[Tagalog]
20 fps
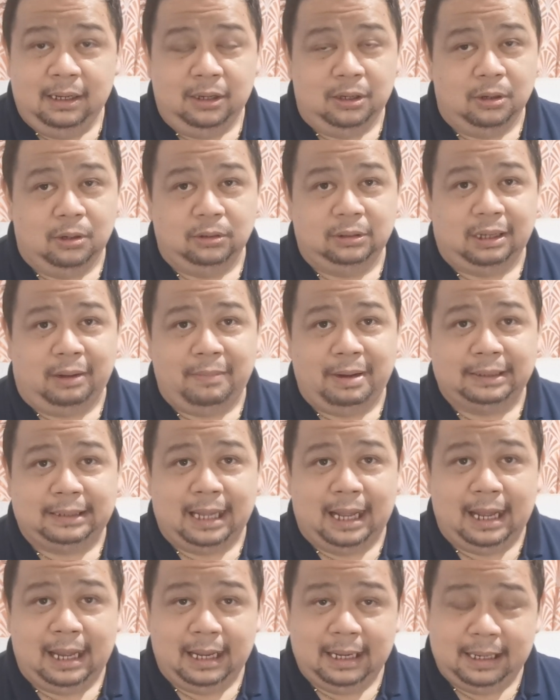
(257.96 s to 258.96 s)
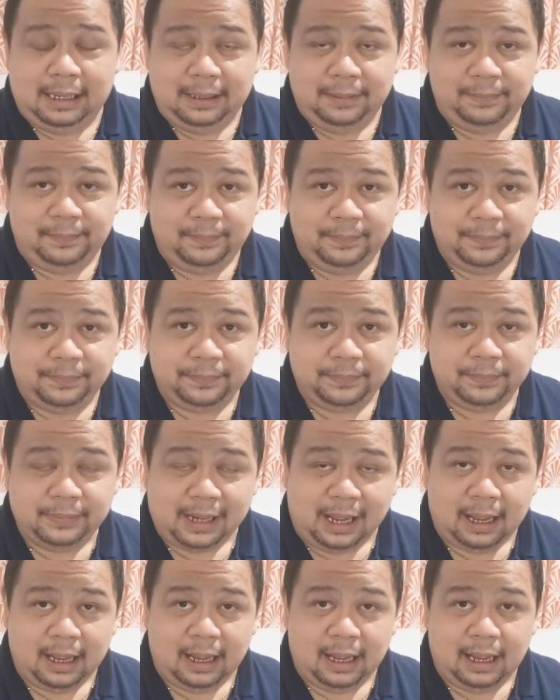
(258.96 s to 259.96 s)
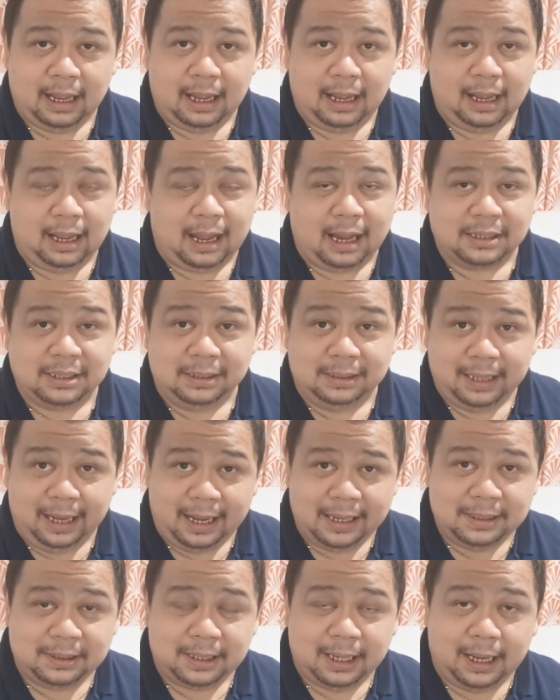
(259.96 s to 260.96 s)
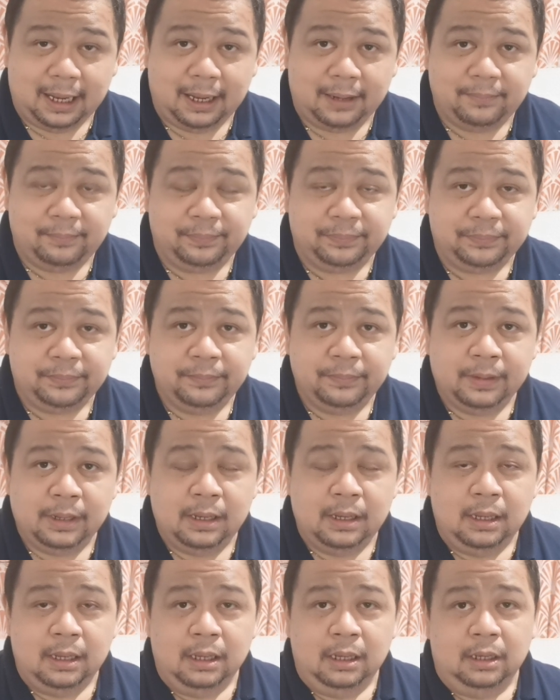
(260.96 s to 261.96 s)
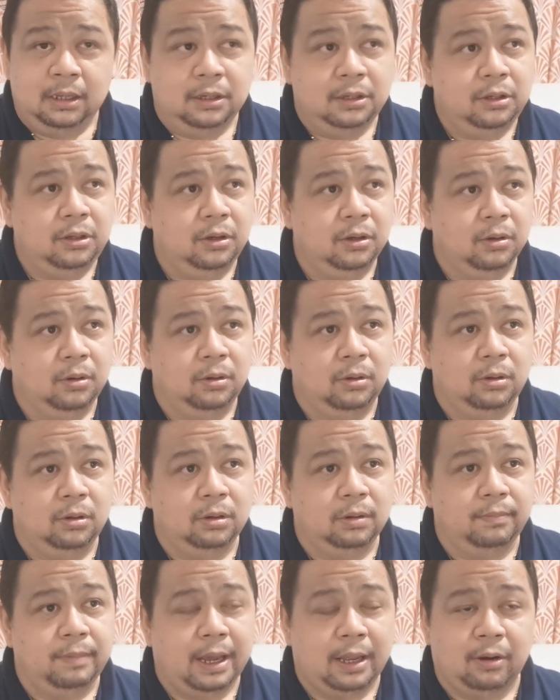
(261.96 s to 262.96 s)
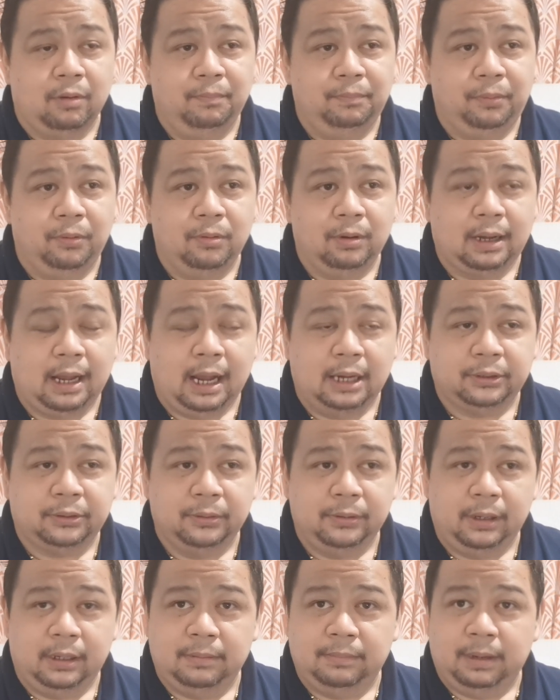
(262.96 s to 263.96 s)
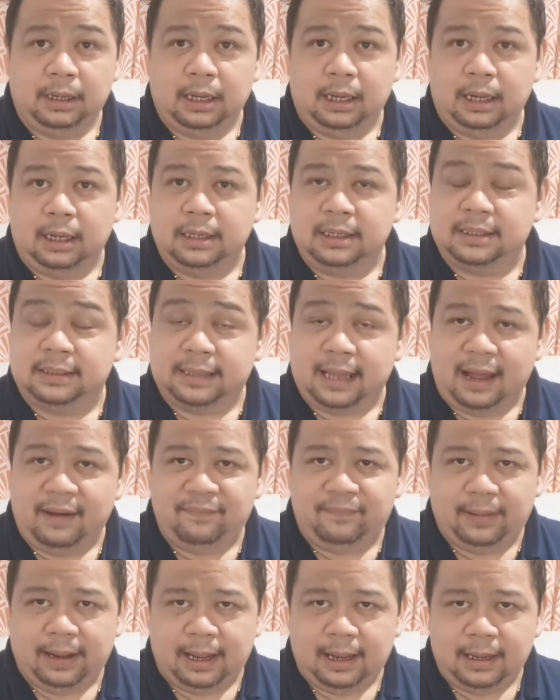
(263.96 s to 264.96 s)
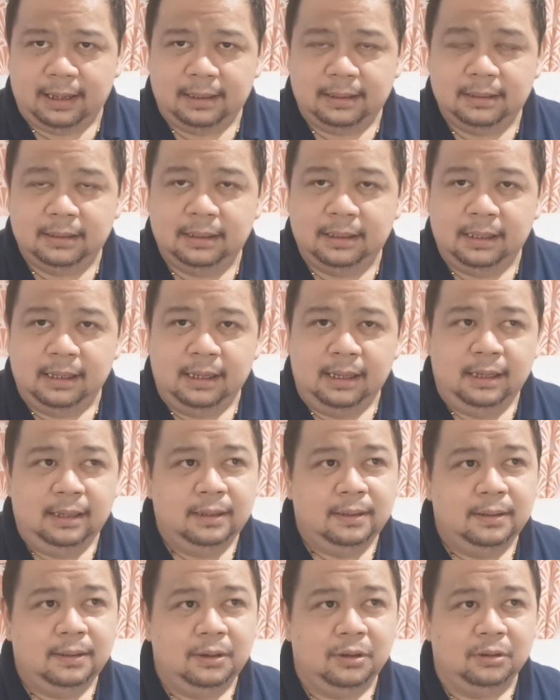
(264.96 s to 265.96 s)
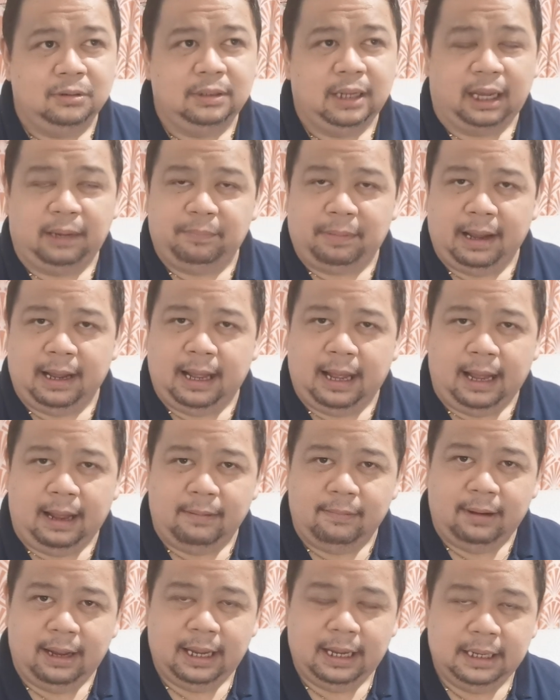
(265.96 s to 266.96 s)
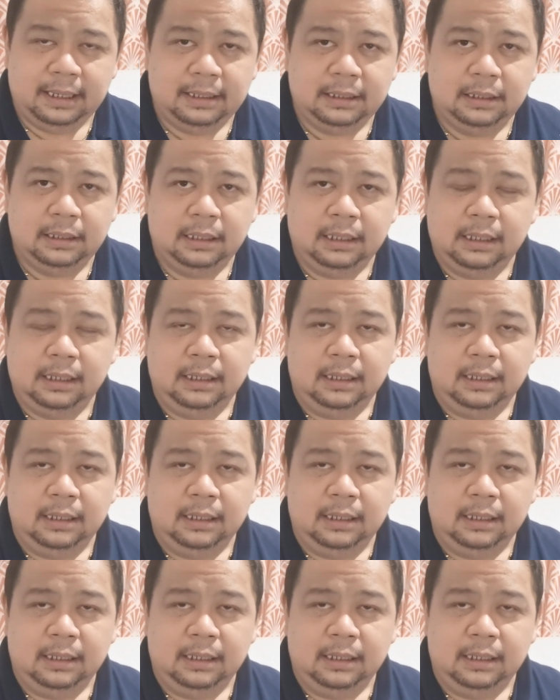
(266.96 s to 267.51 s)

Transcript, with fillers: yung namatay, na aksidente, yung meron pong kaso ng mga estapa, yung nakipag-away,